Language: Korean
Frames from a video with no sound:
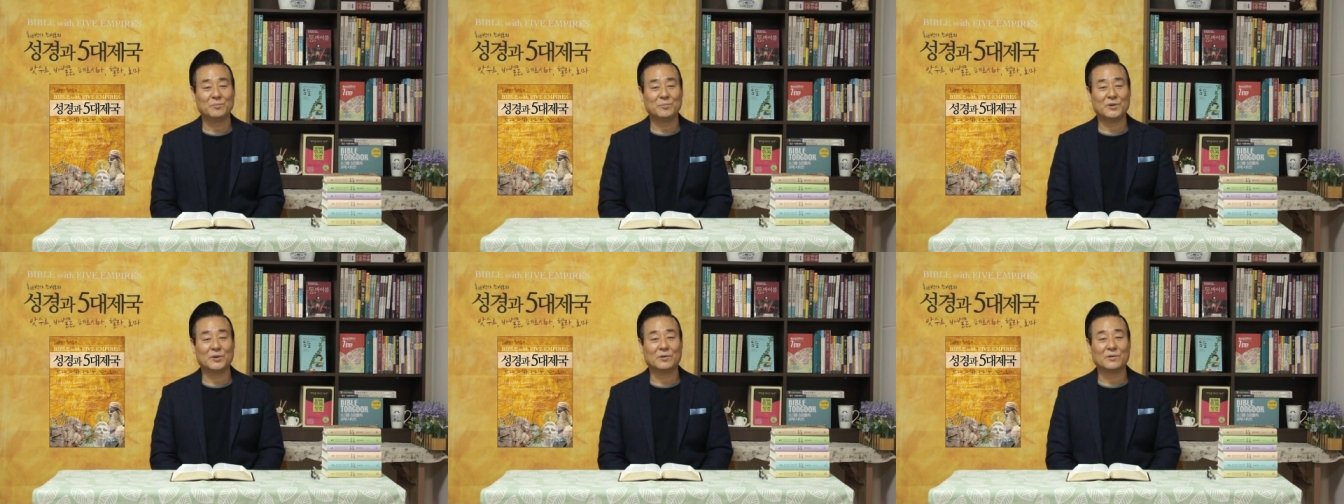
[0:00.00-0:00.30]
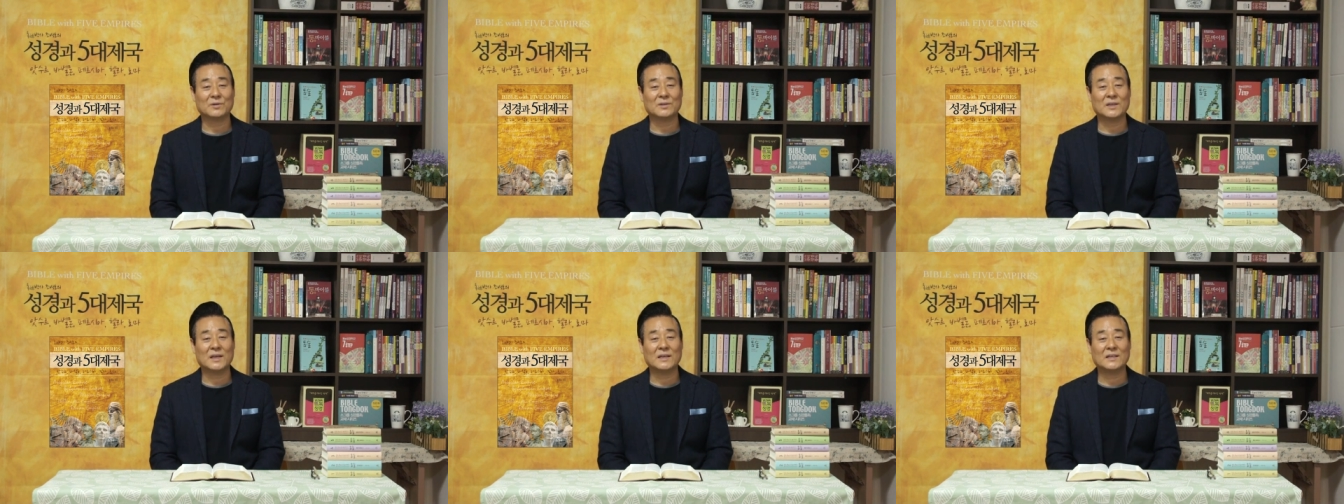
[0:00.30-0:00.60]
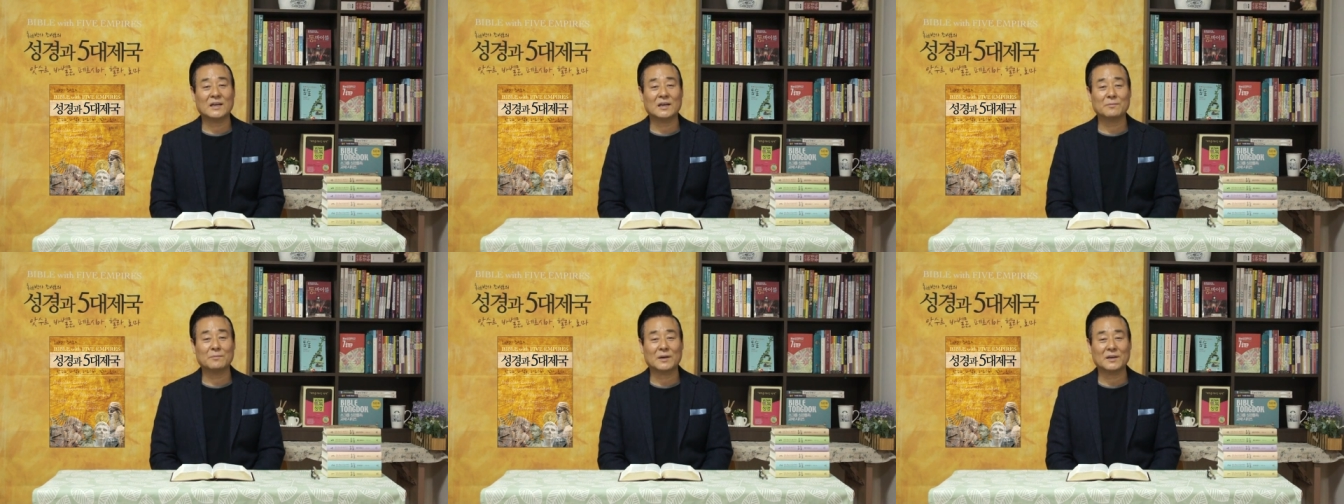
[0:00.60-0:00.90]
비록
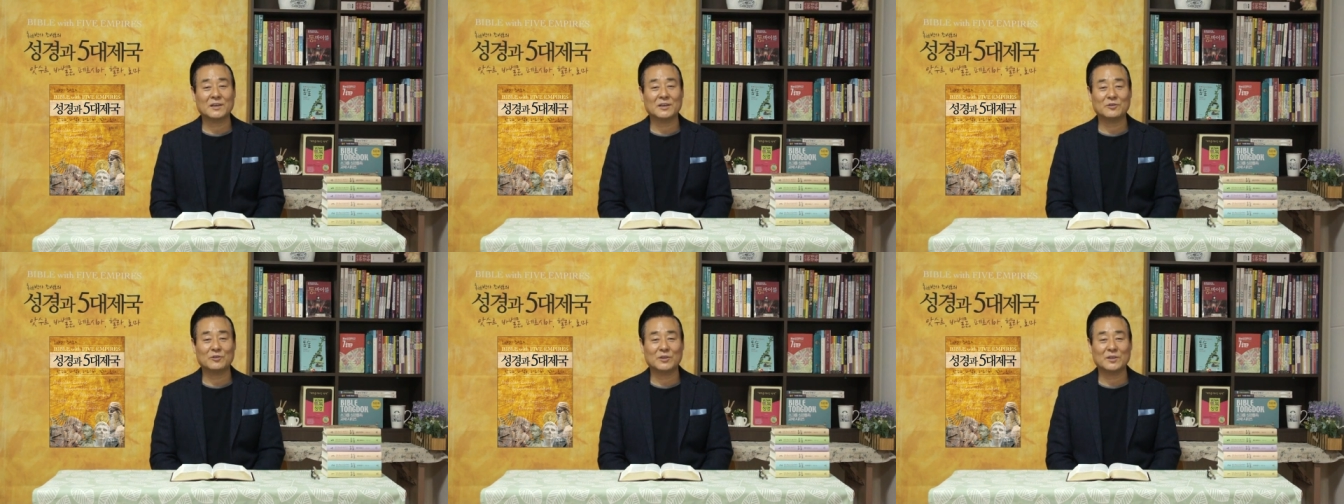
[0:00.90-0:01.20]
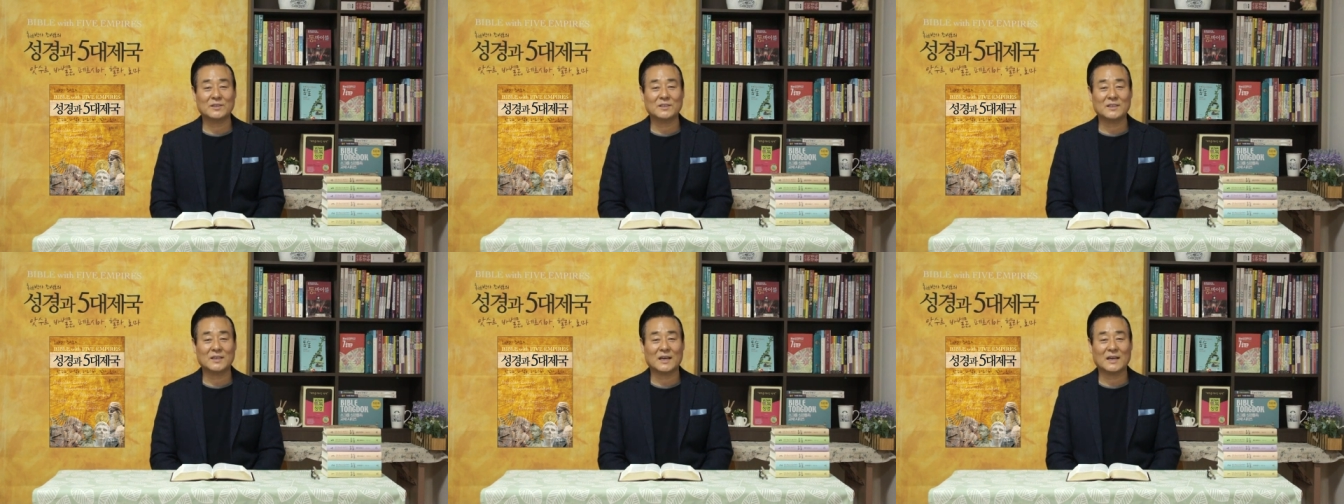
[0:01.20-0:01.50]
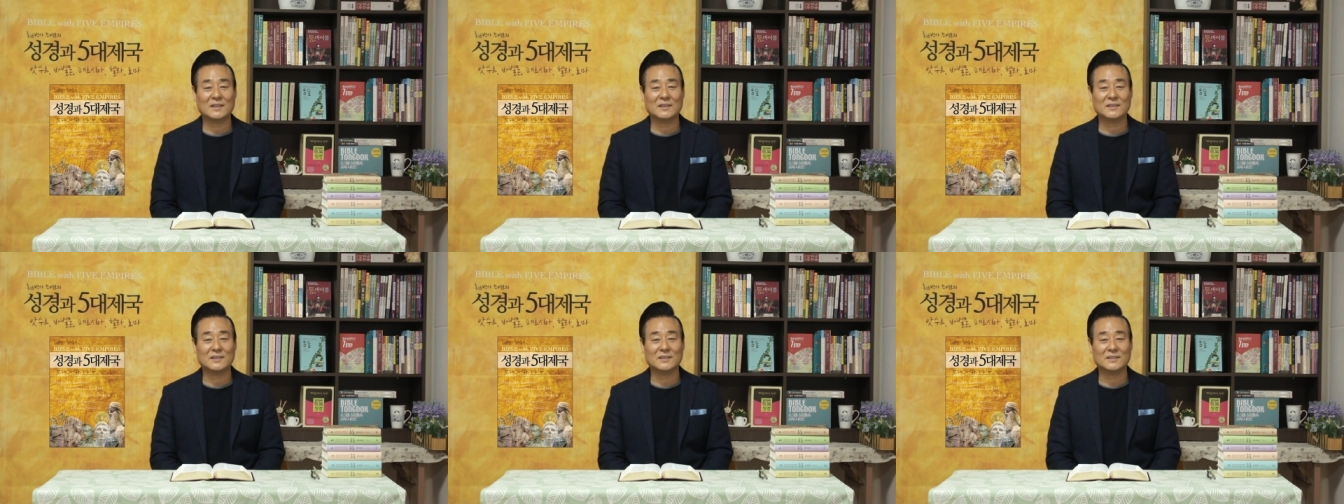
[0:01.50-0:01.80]
4장밖에 되지
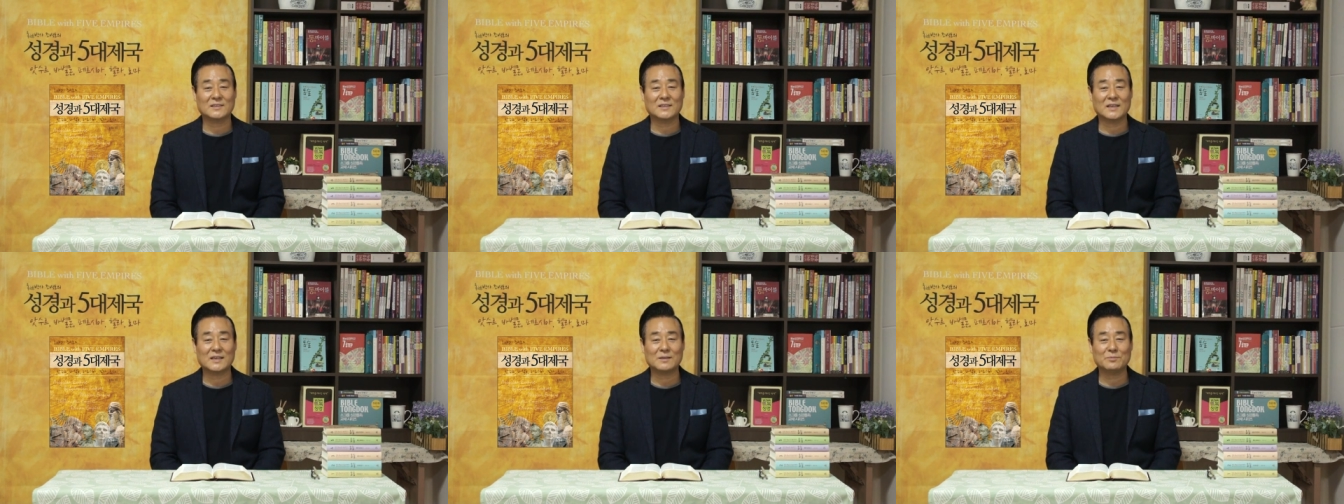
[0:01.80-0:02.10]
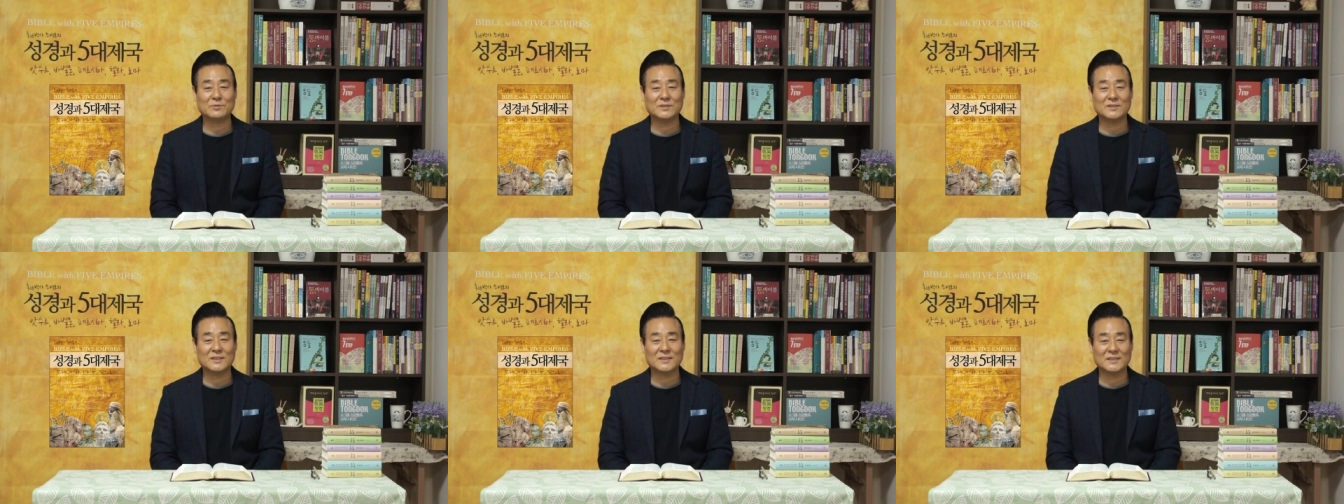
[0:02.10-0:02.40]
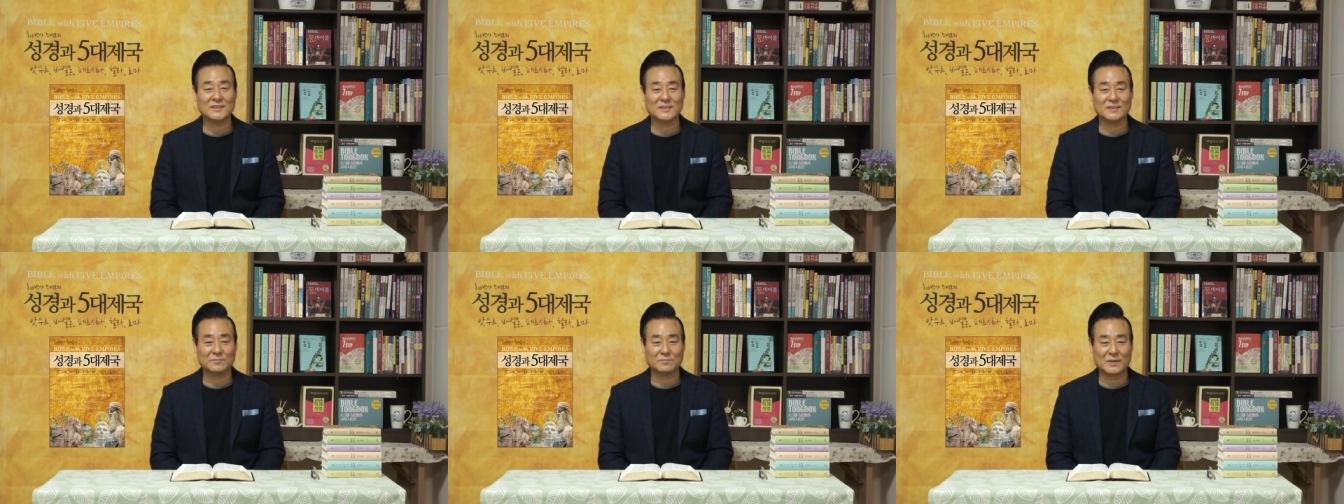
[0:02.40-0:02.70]
않는 짧은
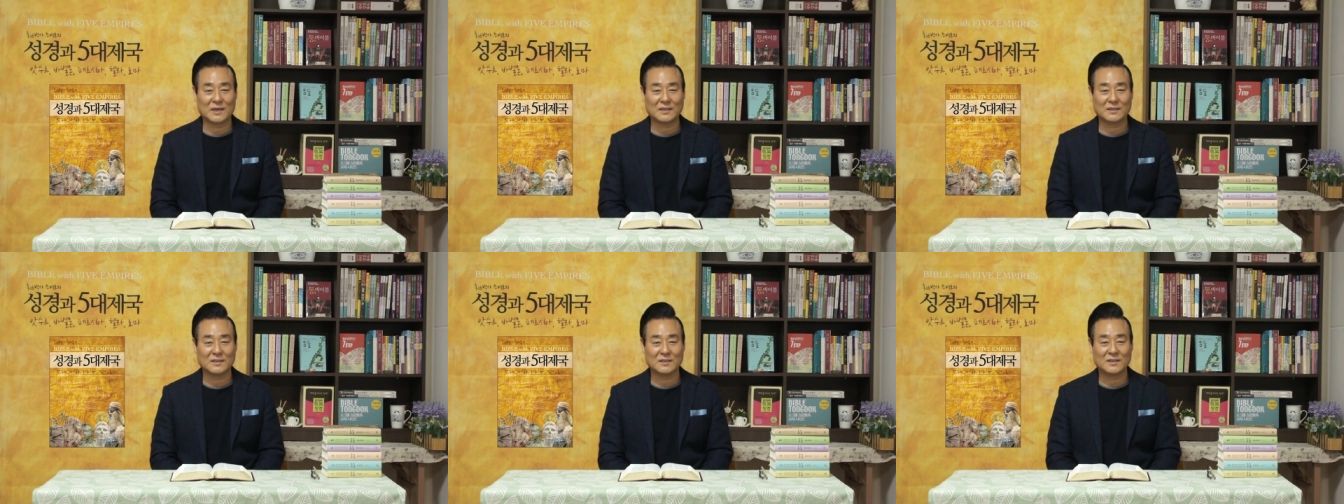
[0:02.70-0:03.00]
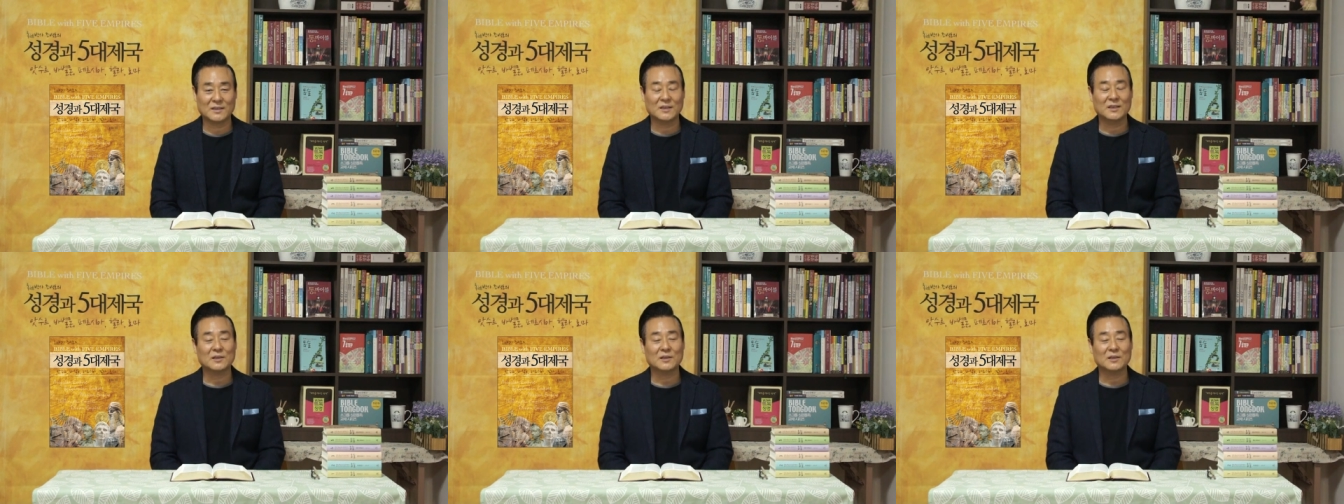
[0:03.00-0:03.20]
책이지만